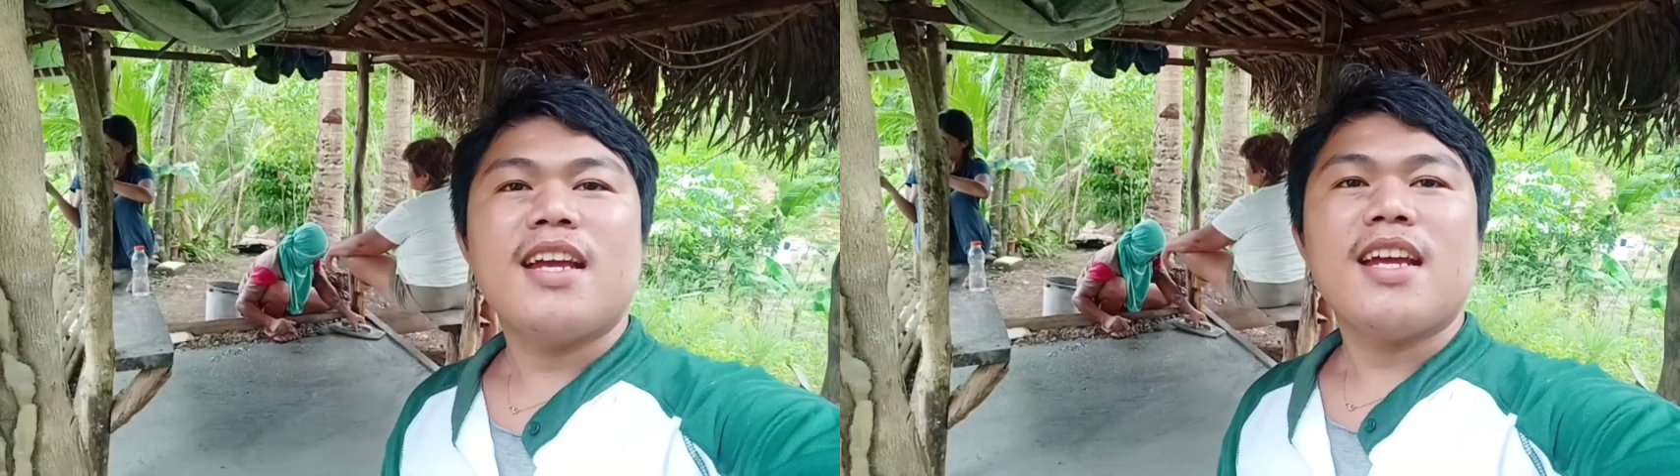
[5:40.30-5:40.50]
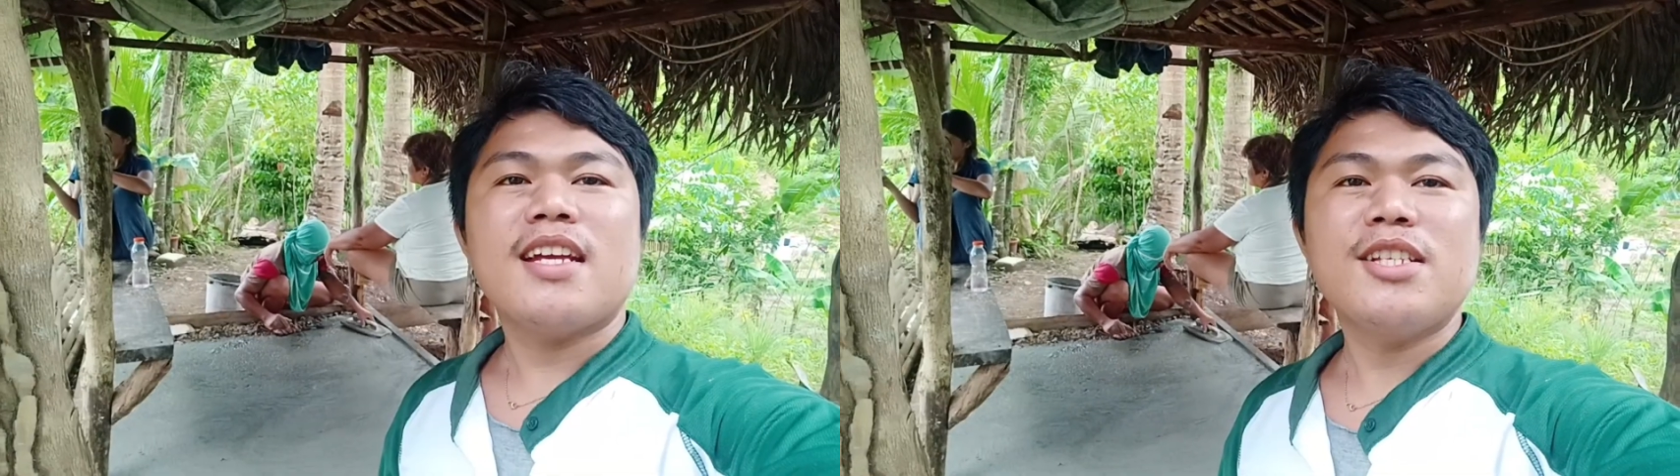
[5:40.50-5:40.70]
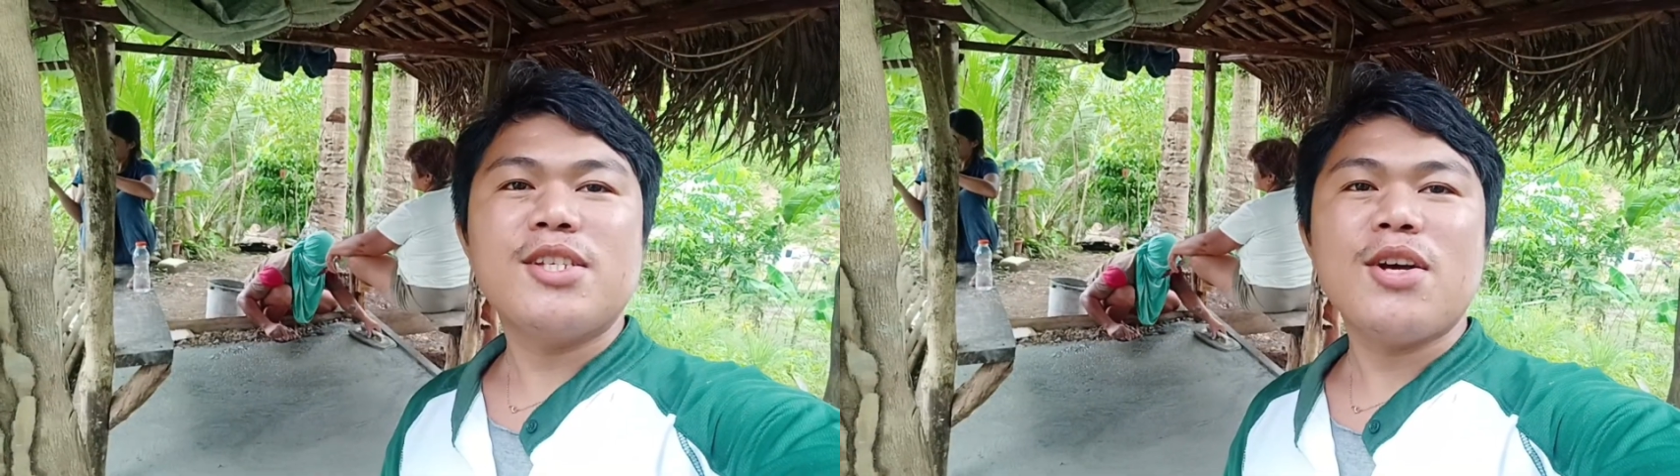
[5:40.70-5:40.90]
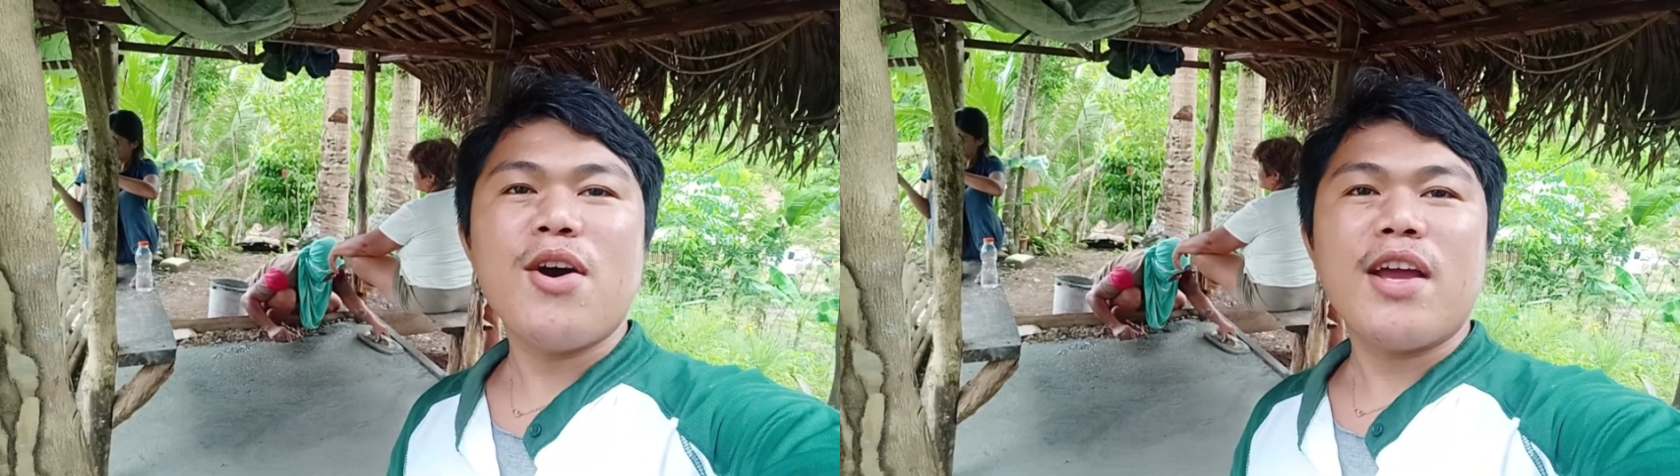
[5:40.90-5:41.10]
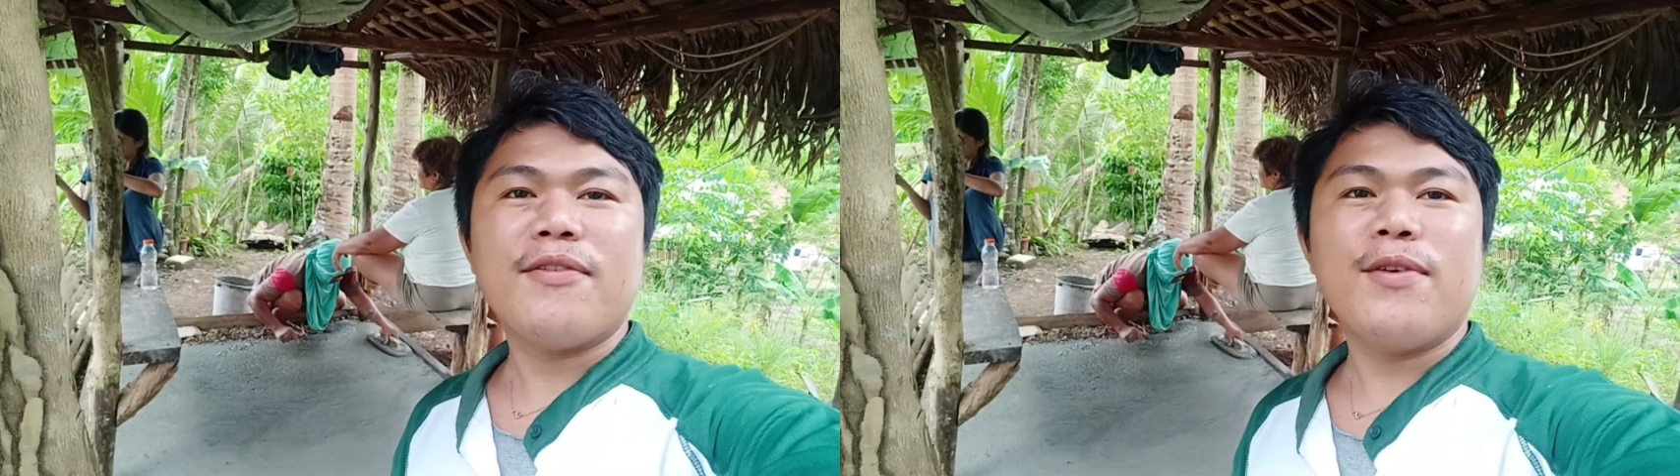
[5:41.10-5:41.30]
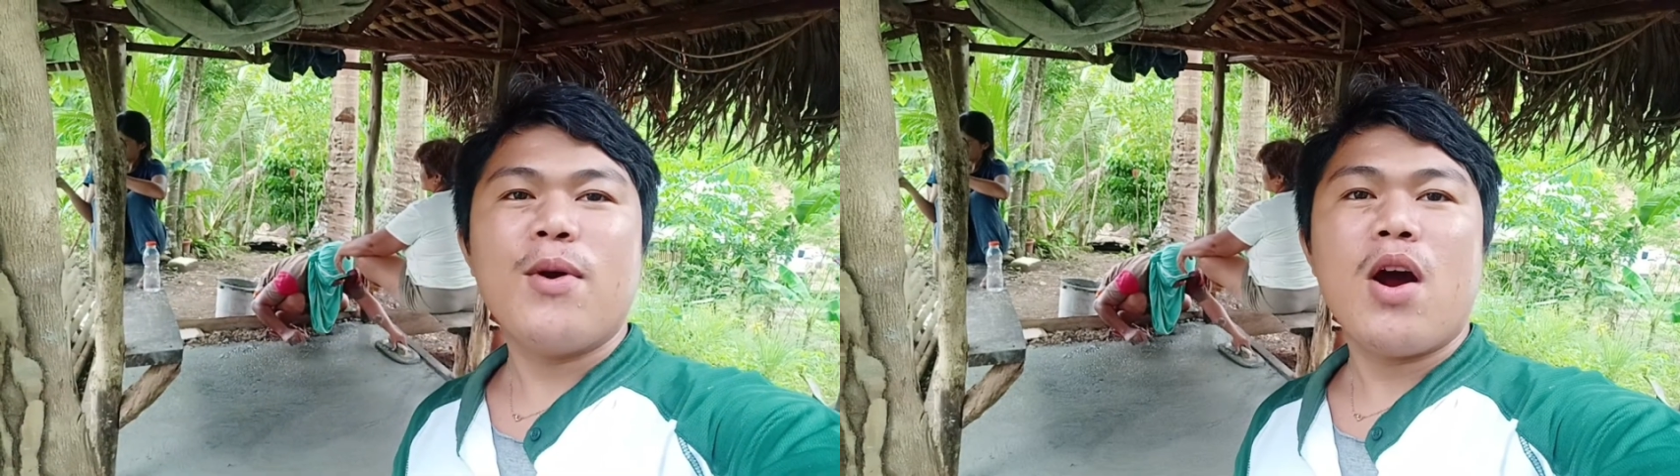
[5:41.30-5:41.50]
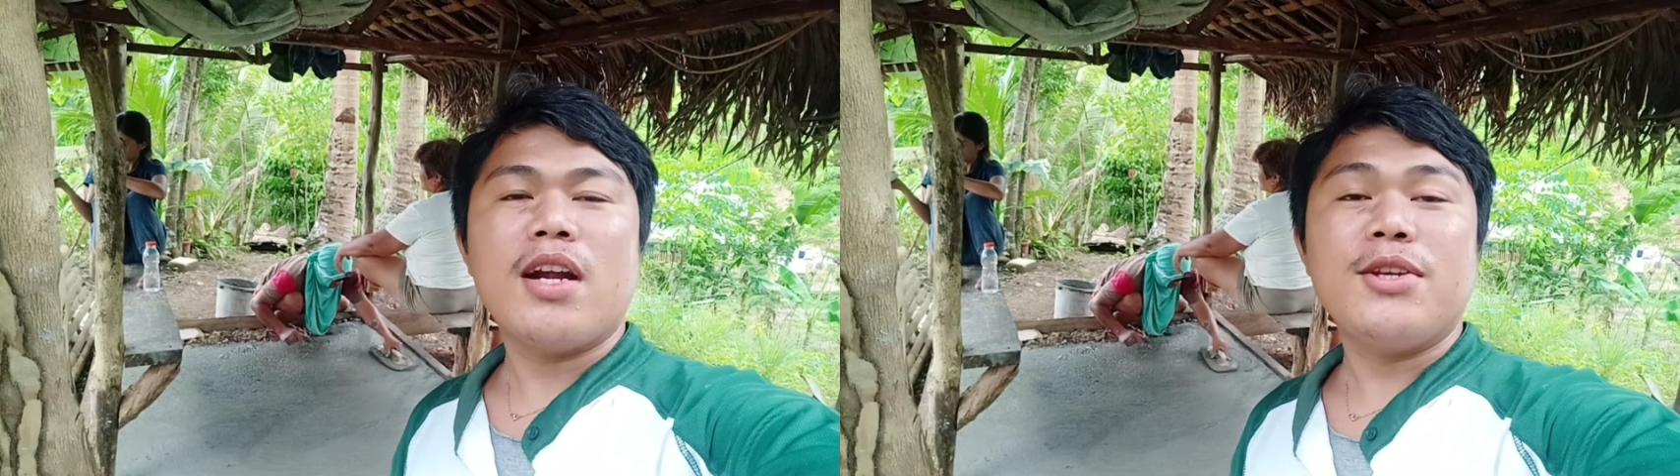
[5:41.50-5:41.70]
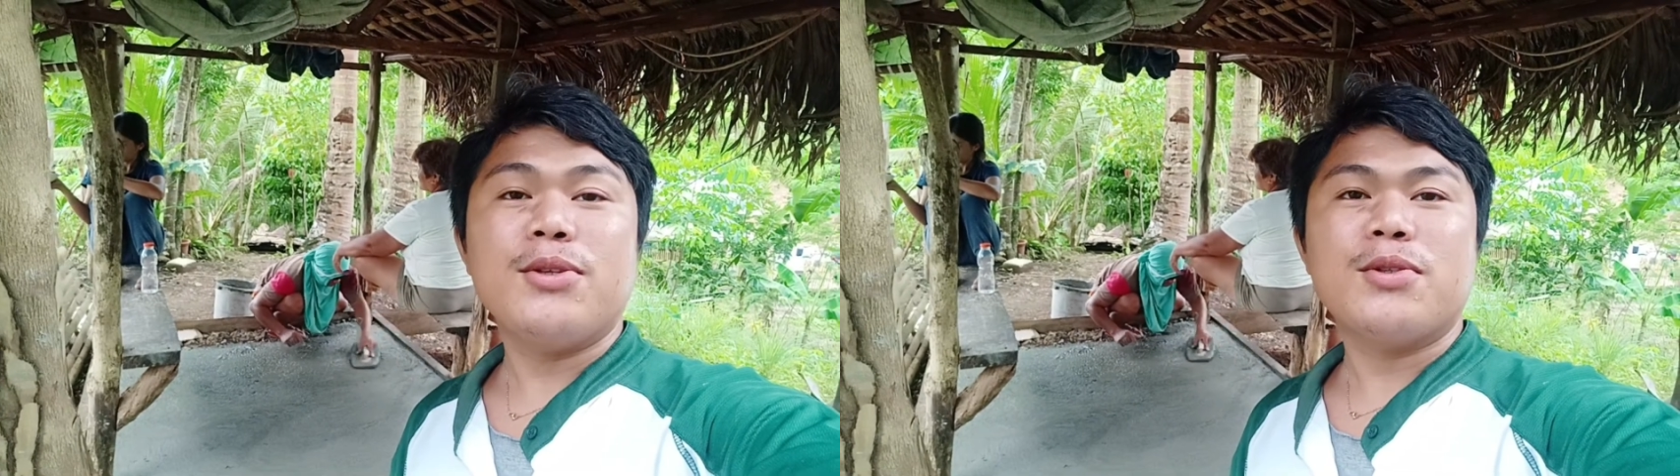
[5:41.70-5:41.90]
And so if you are new